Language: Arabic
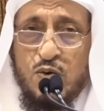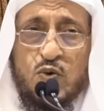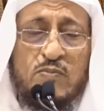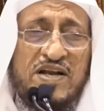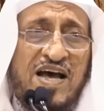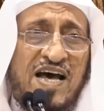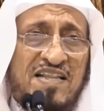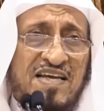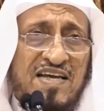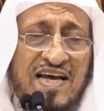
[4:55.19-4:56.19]
ومن
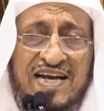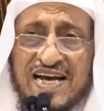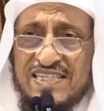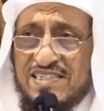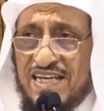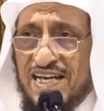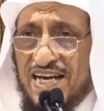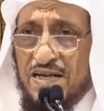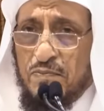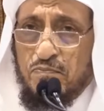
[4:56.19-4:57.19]
هذه
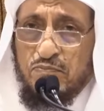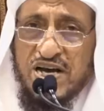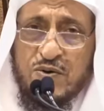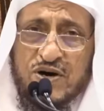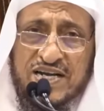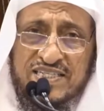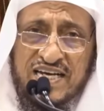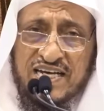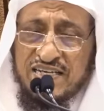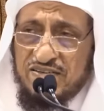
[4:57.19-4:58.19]
الاسئله ما
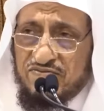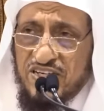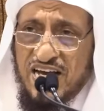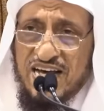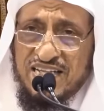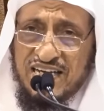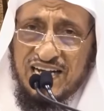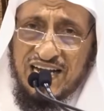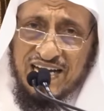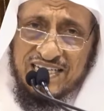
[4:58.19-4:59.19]
ورد في هذه
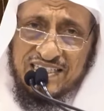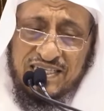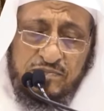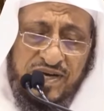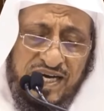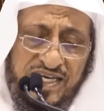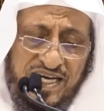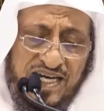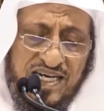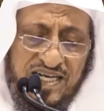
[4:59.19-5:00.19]
الايه
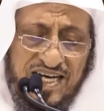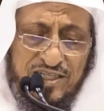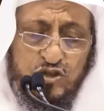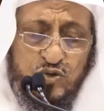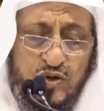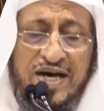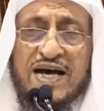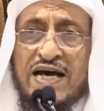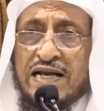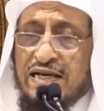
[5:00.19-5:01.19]
معنا
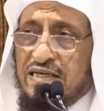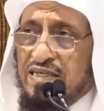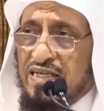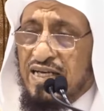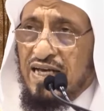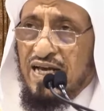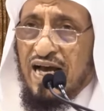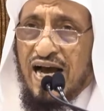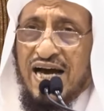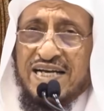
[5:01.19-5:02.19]
السؤال
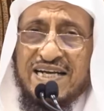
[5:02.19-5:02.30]
عن